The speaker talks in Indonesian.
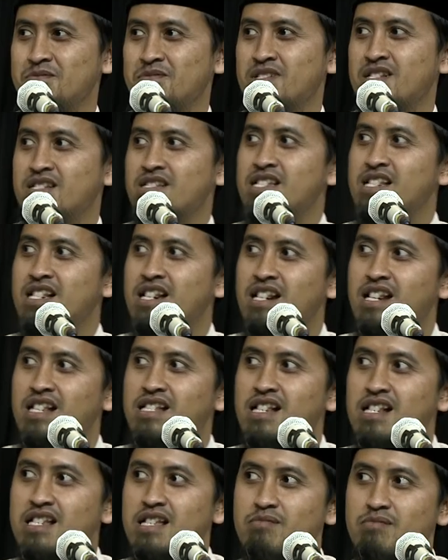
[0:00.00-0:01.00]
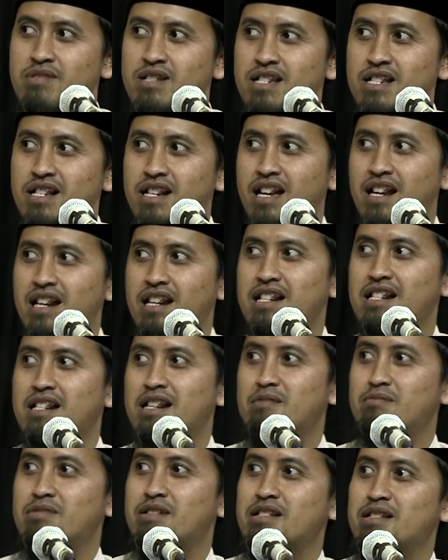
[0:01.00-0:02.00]
Ketika Najasyi meninggal,
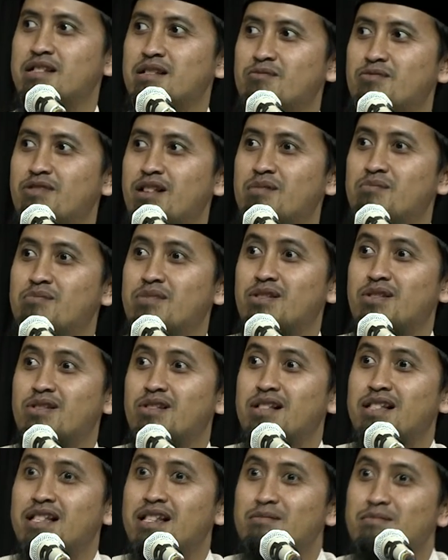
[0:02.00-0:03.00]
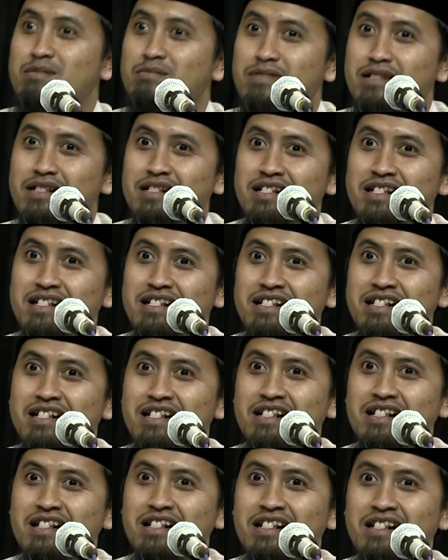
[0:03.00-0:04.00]
Nabi kita Muhammad SAW apa?
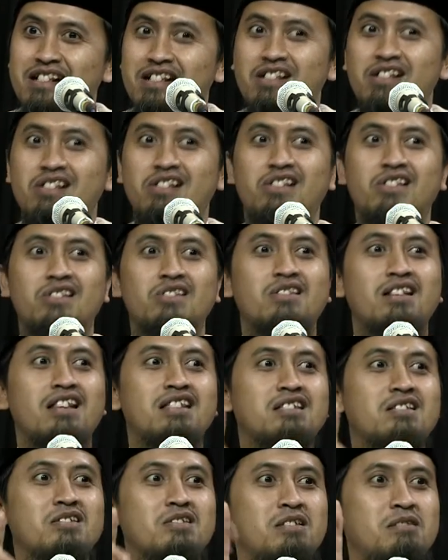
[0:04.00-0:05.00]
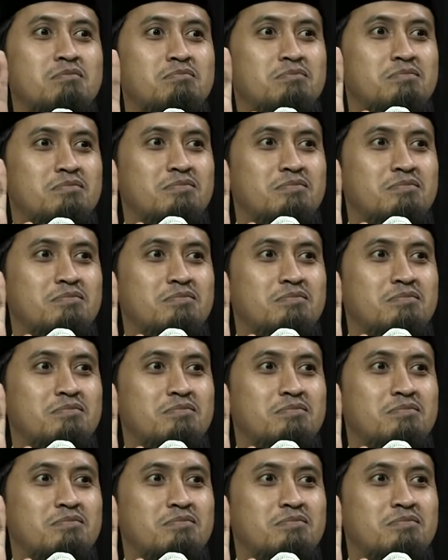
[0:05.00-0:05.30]
Salat goib.